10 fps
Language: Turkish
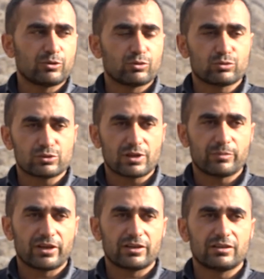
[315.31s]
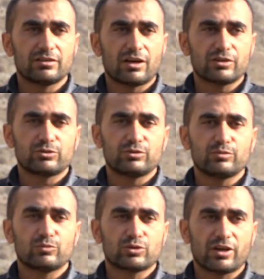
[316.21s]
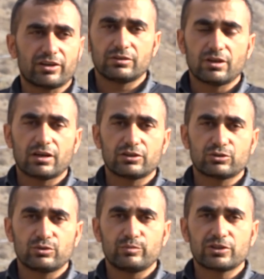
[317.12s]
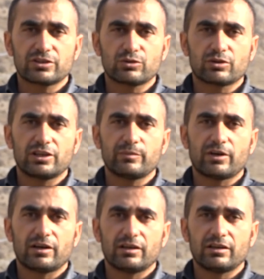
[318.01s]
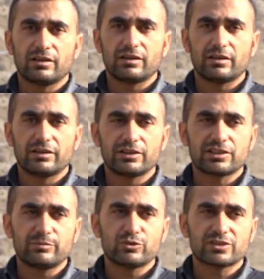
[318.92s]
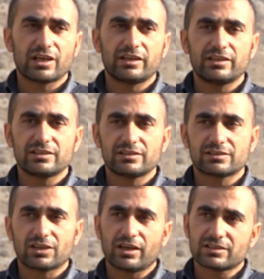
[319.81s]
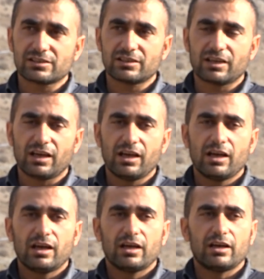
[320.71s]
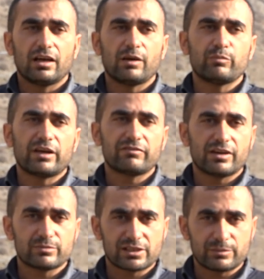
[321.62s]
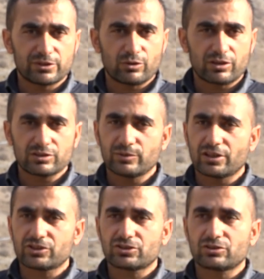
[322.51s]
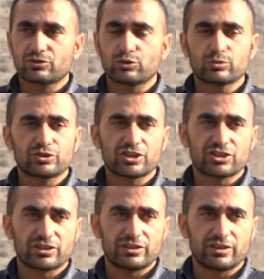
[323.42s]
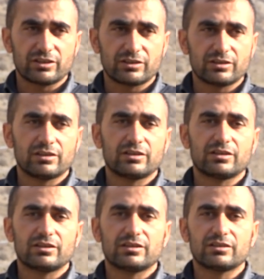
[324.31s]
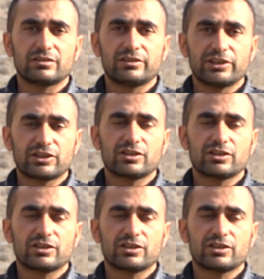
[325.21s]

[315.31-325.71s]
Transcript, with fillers: 2019'dan e, beri Narlı Köyü'nün muhtarıyım. Narlı Köyü mikro klima e, iklim özelliği sayesinde e, hem meyve hem sebze üretiminde çok çeşitlilik e,